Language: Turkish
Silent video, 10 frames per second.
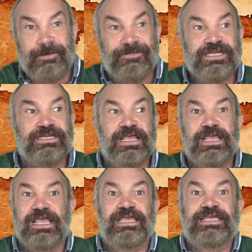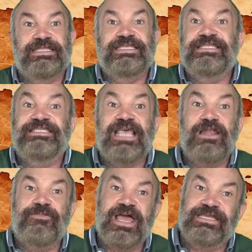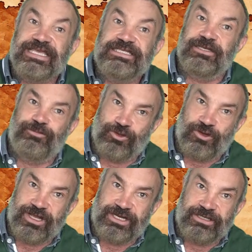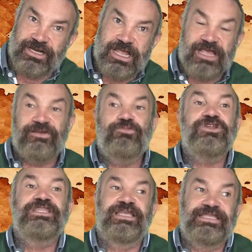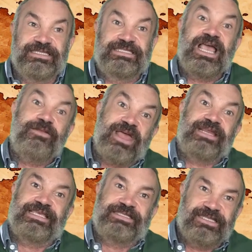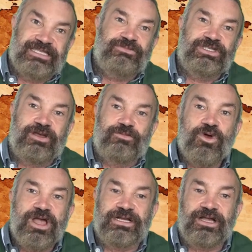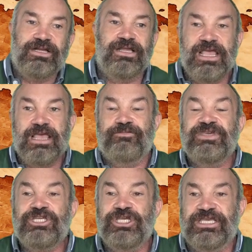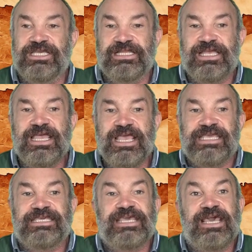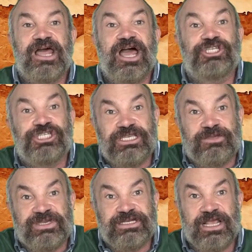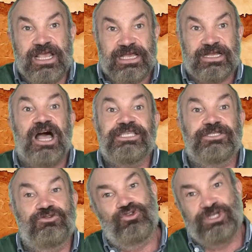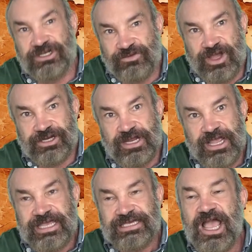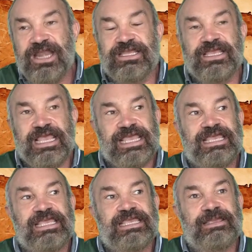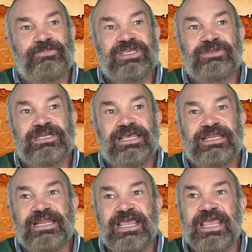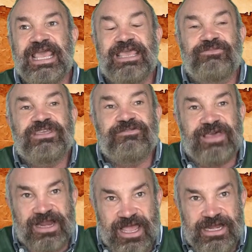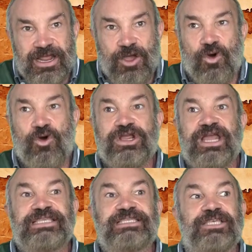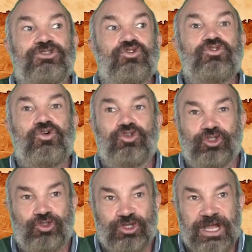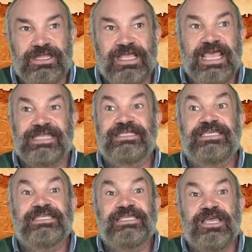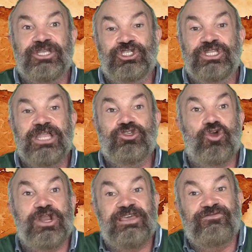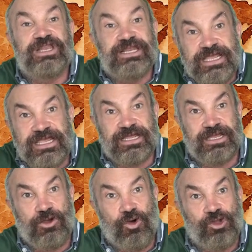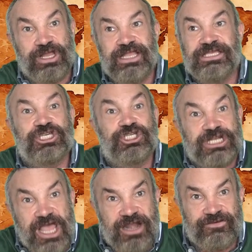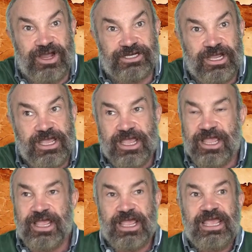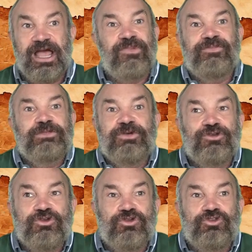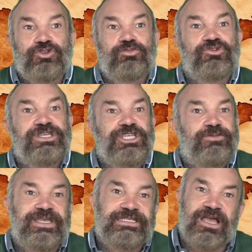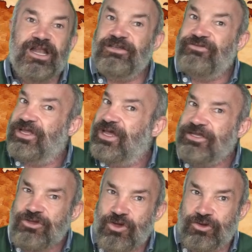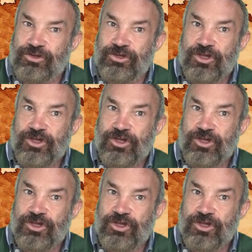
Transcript: bir e, dinsel merkez yapıyorlar. Ve burada dinsel merkez dediğimiz zaman muhakkak bir şekilde hiyerarşik bir kast düzeni var. Yani e, birbirlerine emir veren, organizasyonu oluşturan, dini açıdan görevleri olan kişiler var. E ama biz bakıyoruz burada hiç mezarlık falan yok.